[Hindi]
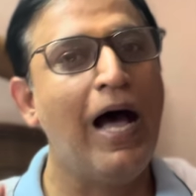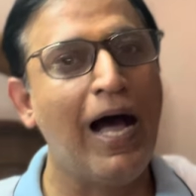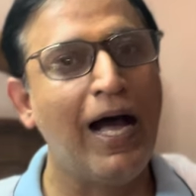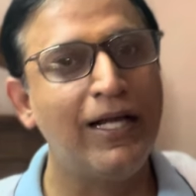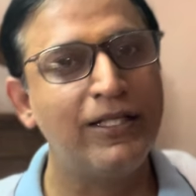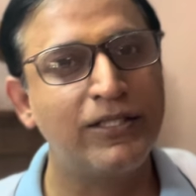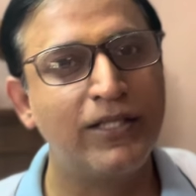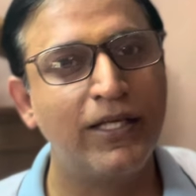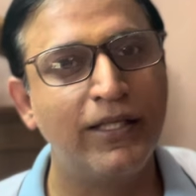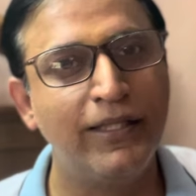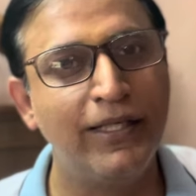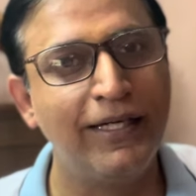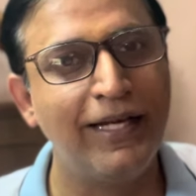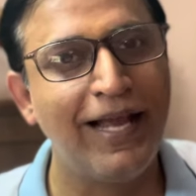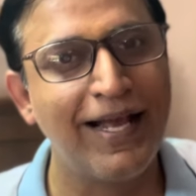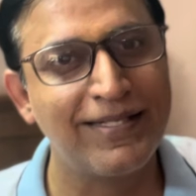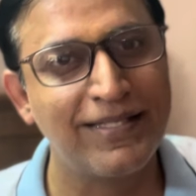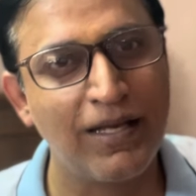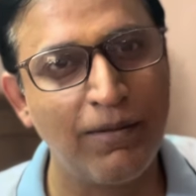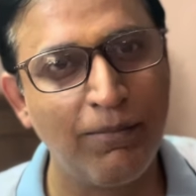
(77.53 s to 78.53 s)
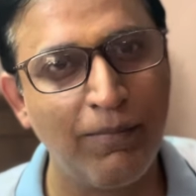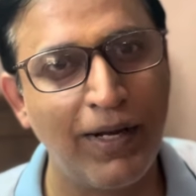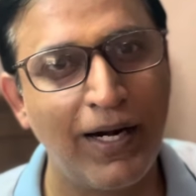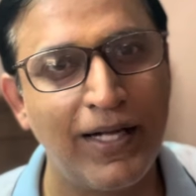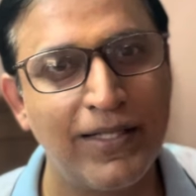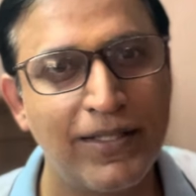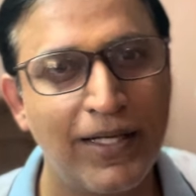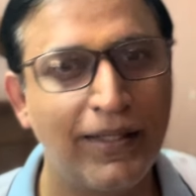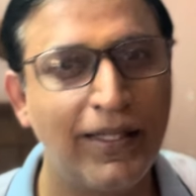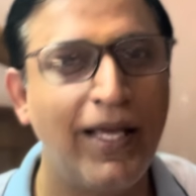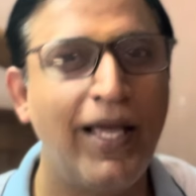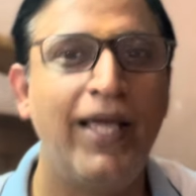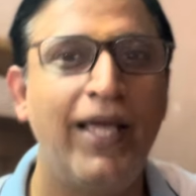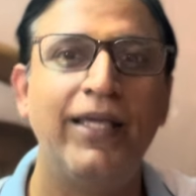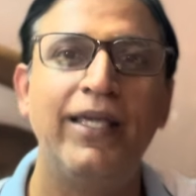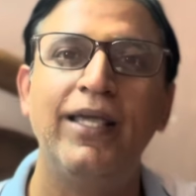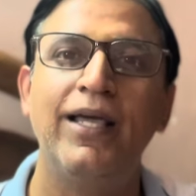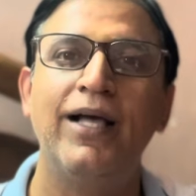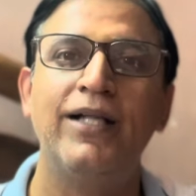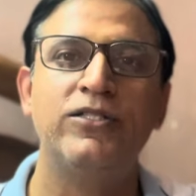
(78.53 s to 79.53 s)
आज के दिन ऐसा माना जाता है
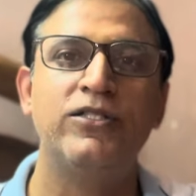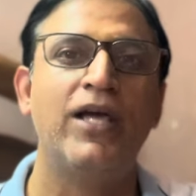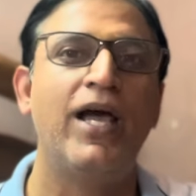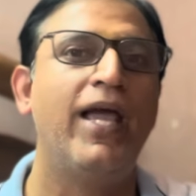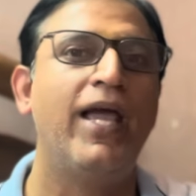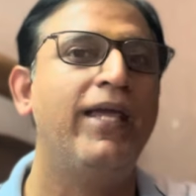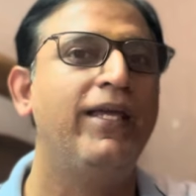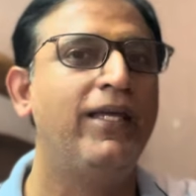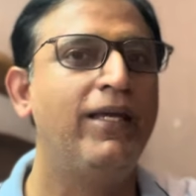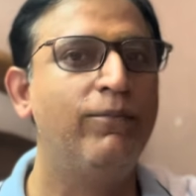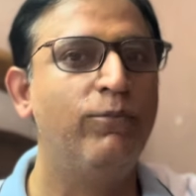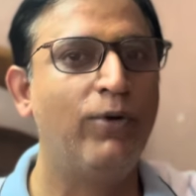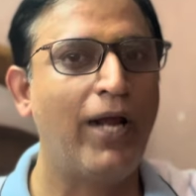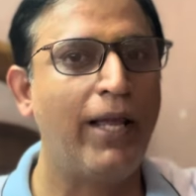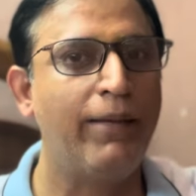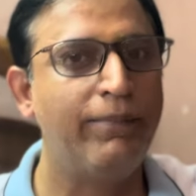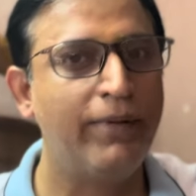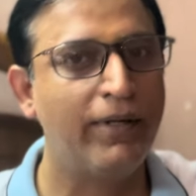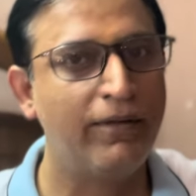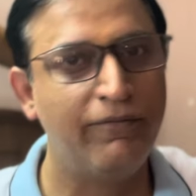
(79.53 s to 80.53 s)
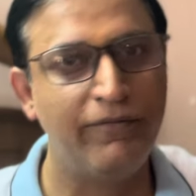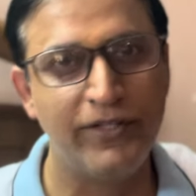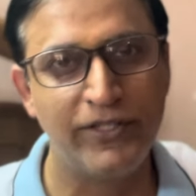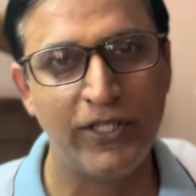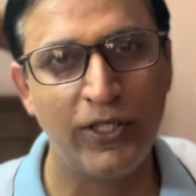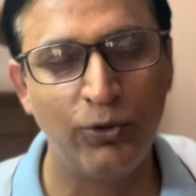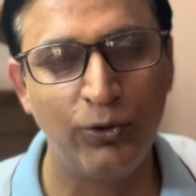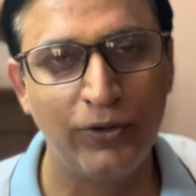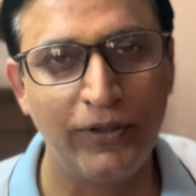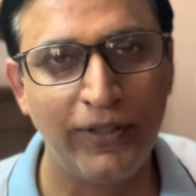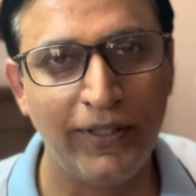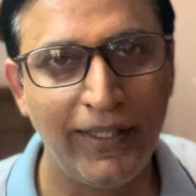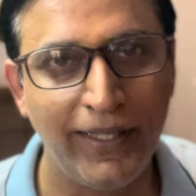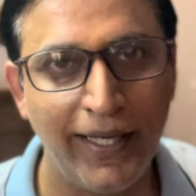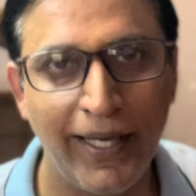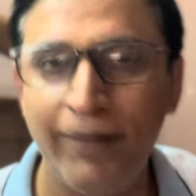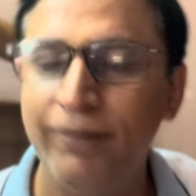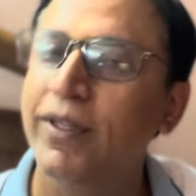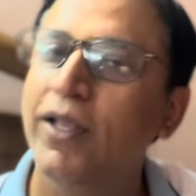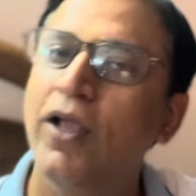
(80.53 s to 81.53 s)
कि अच्छाई की बुराई पर विजय होती
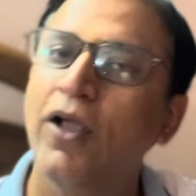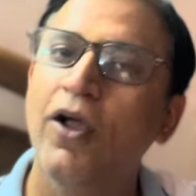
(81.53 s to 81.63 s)
है